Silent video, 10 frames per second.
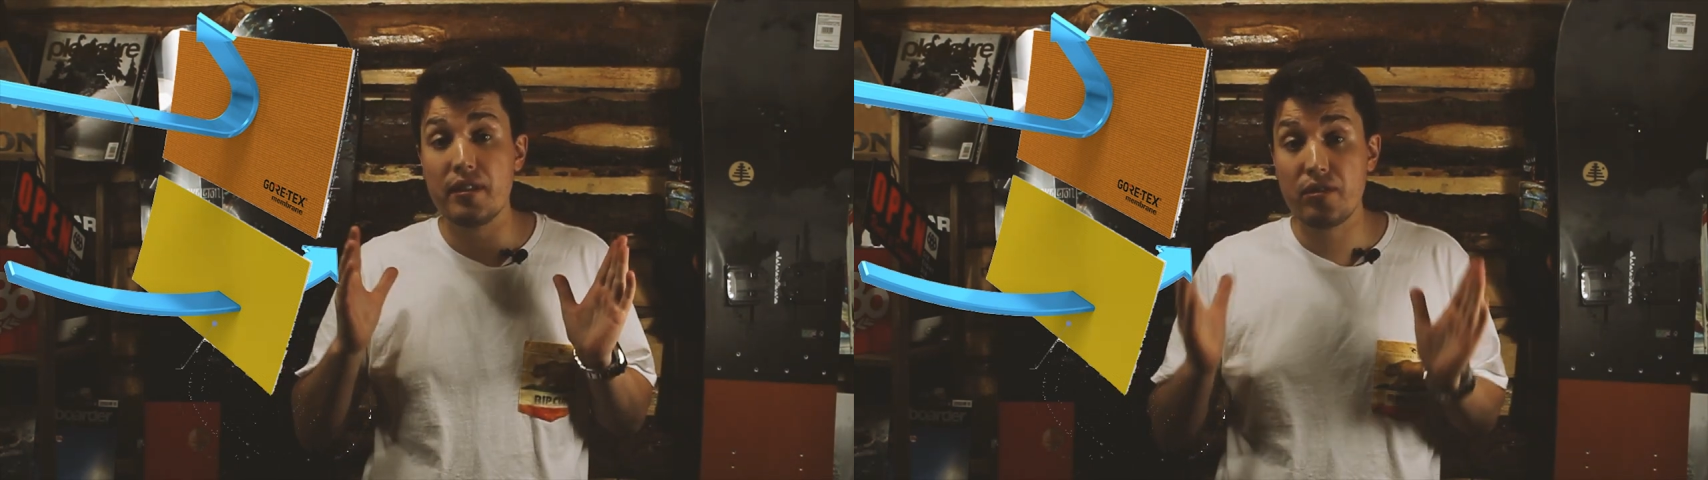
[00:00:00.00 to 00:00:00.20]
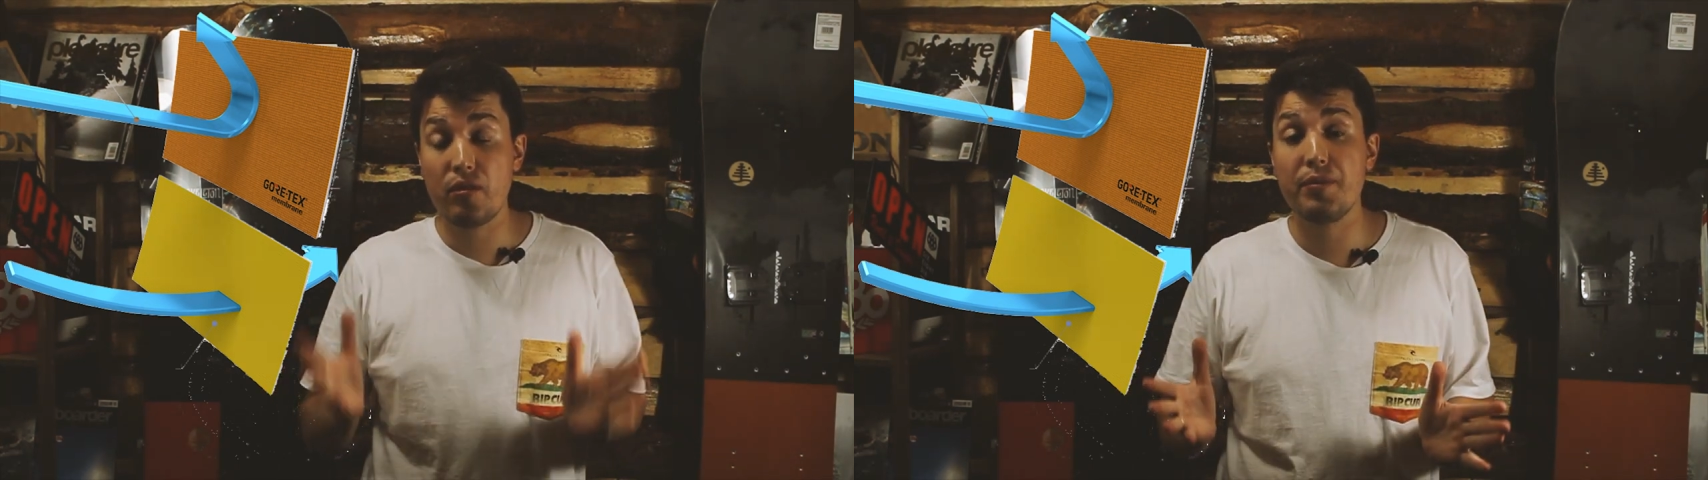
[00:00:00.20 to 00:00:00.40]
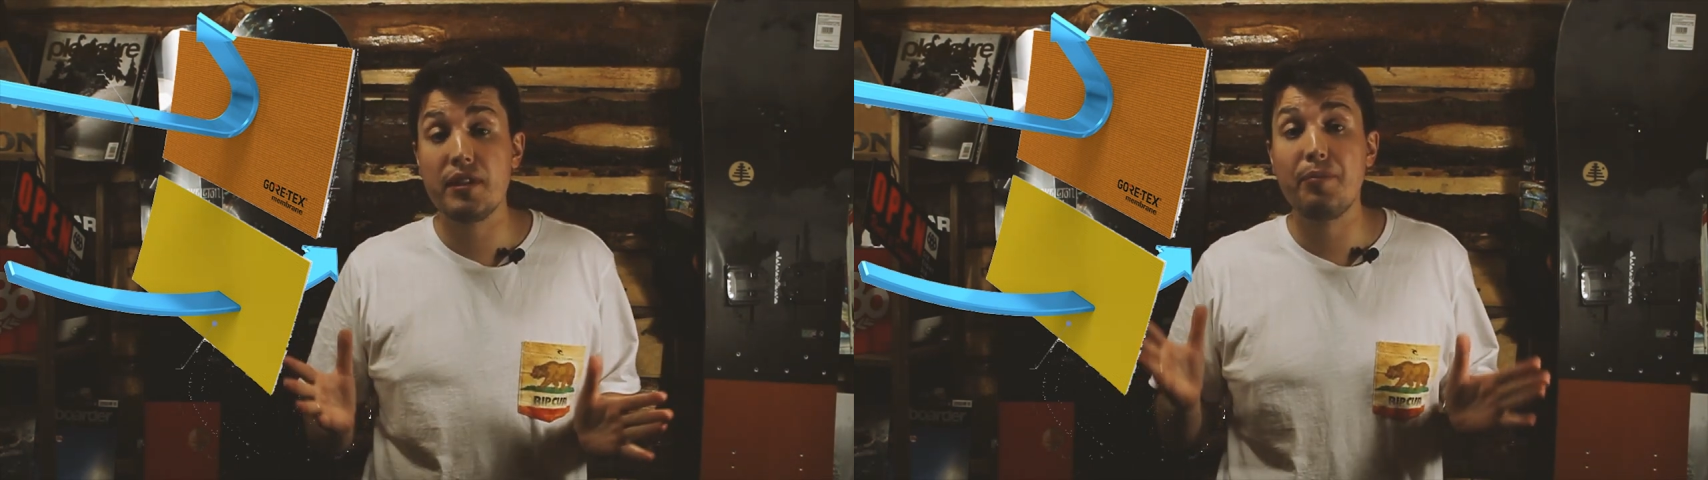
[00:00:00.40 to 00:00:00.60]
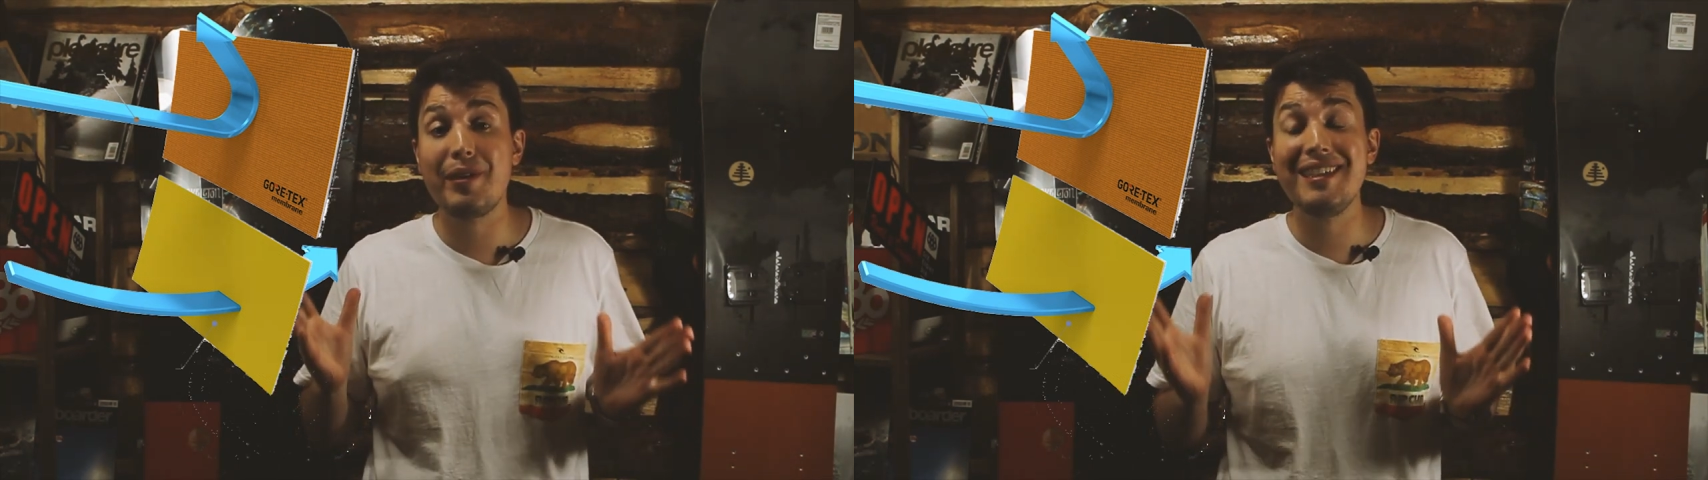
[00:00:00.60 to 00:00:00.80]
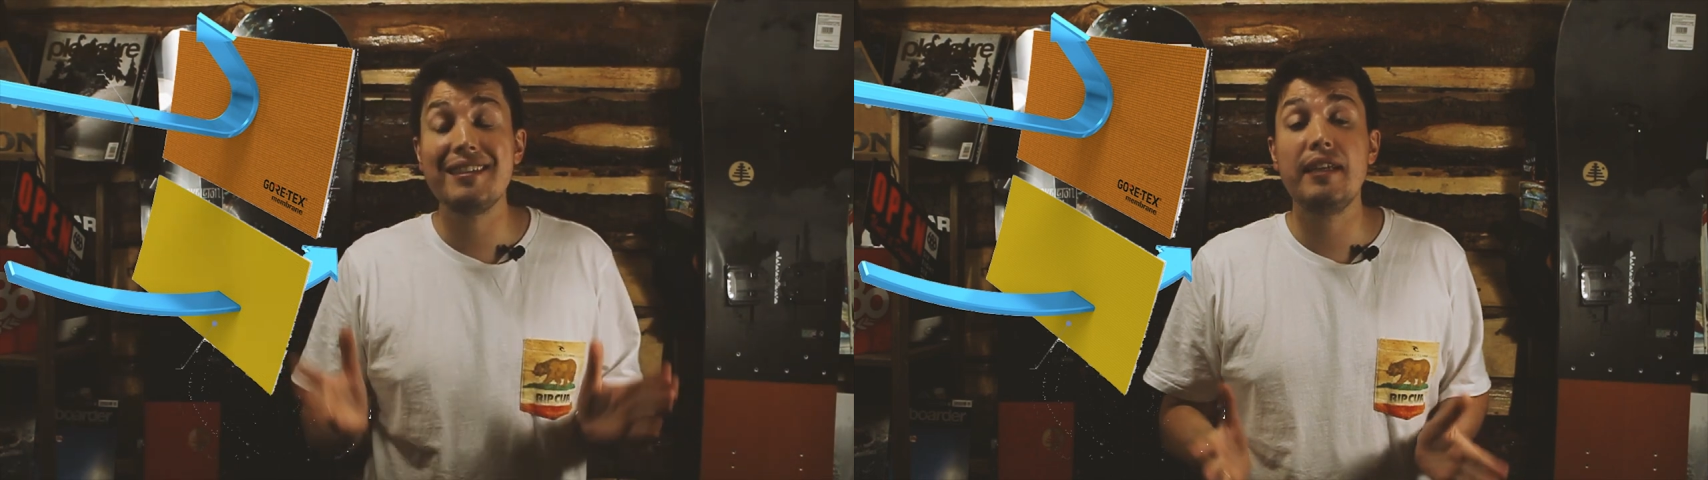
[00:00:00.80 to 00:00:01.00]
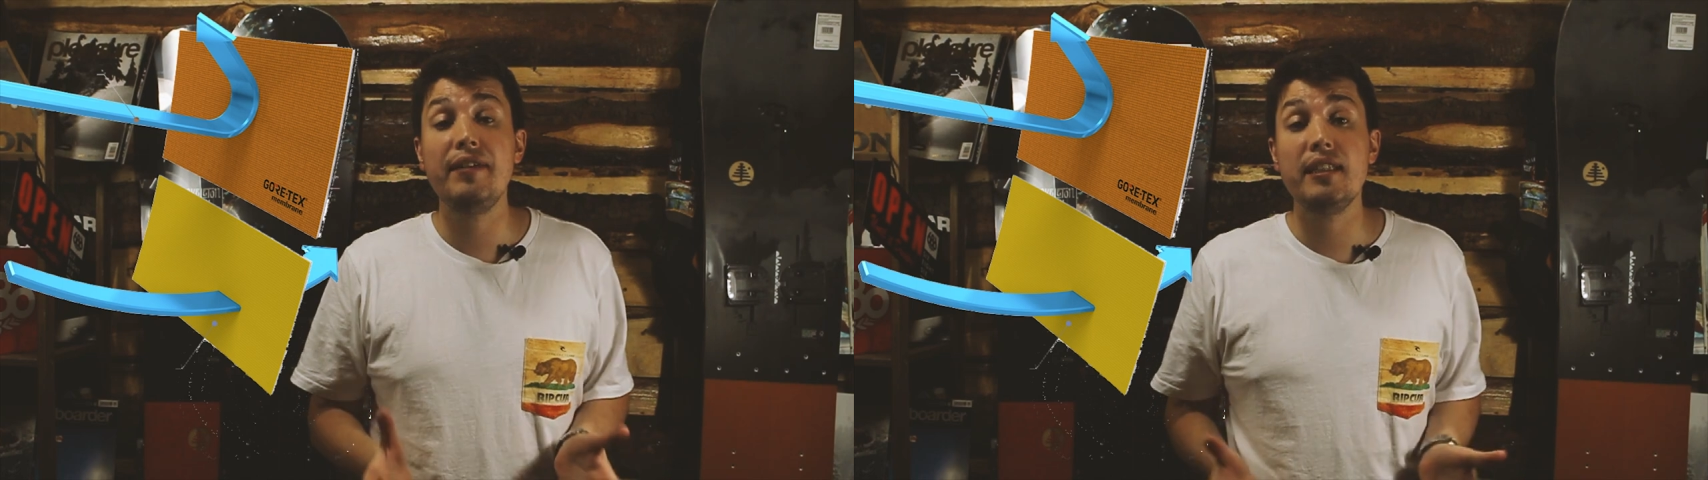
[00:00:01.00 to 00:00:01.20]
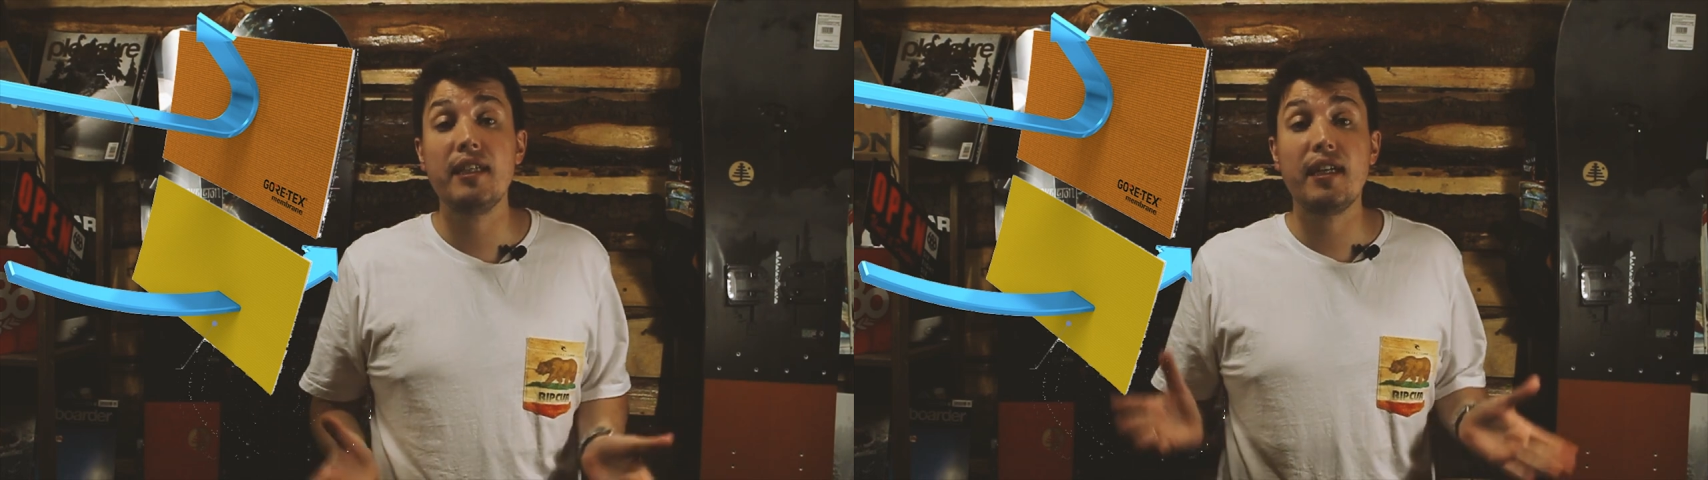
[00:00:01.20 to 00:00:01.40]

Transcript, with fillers: собственно, проникновение